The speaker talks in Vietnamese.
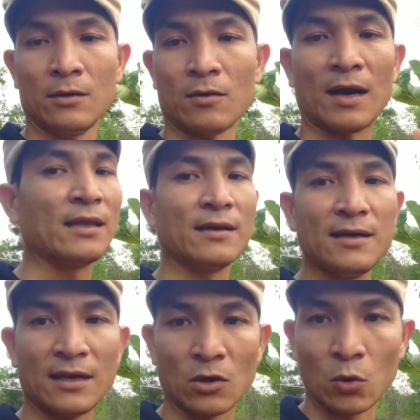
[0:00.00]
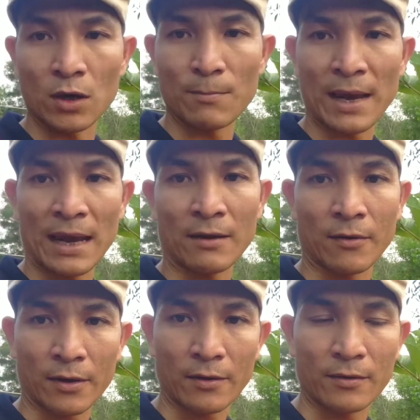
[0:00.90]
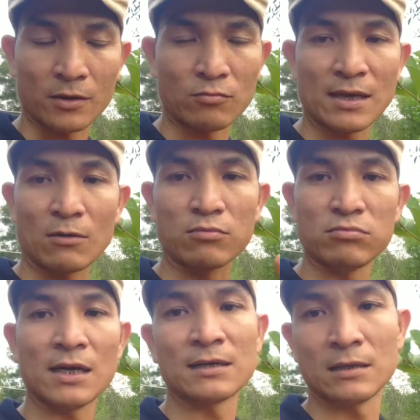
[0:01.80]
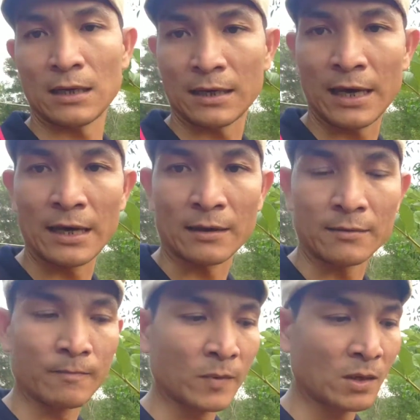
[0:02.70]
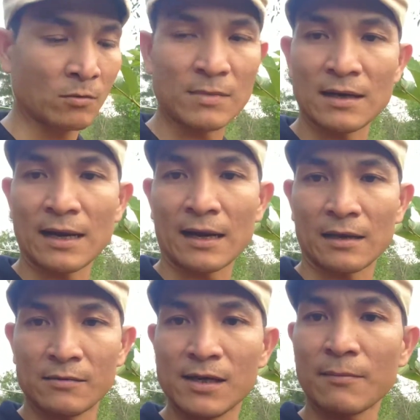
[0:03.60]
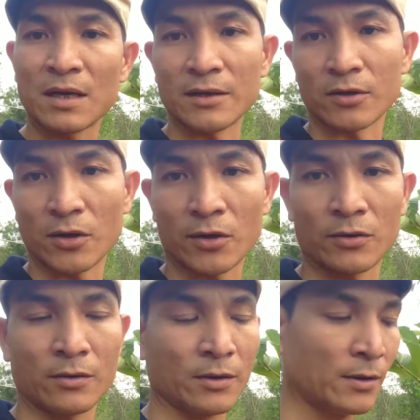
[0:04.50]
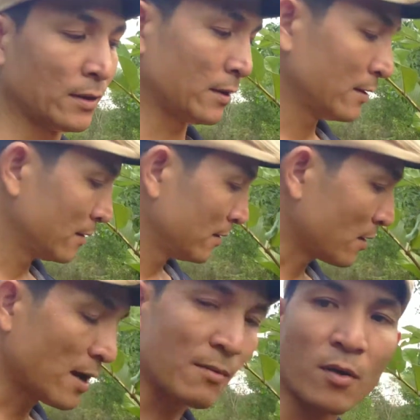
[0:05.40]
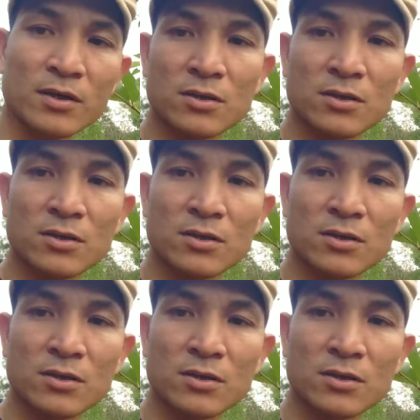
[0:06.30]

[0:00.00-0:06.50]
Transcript: hoặc là những cái gì chua đó, me rồi đó thì chúng ta cũng nên ờ, kiêng chúng ta nên ăn những thức ăn bình thường thôi đó là một